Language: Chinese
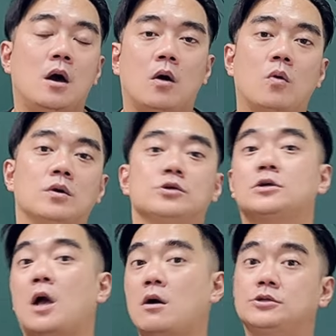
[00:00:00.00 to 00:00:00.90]
好，或者
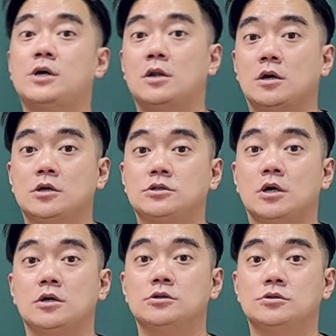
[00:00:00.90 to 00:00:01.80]
是高二上的课
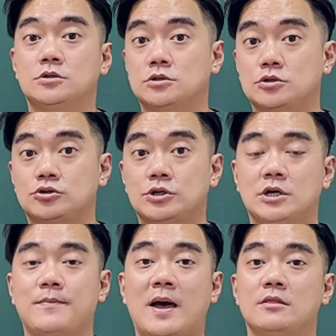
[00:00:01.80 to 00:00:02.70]
程，甚至是学
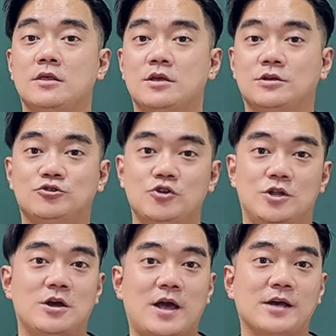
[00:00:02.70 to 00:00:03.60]
测班，你已经
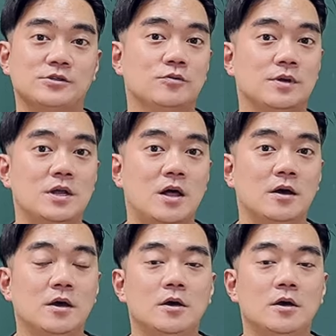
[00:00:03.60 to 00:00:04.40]
决定要开始努力了。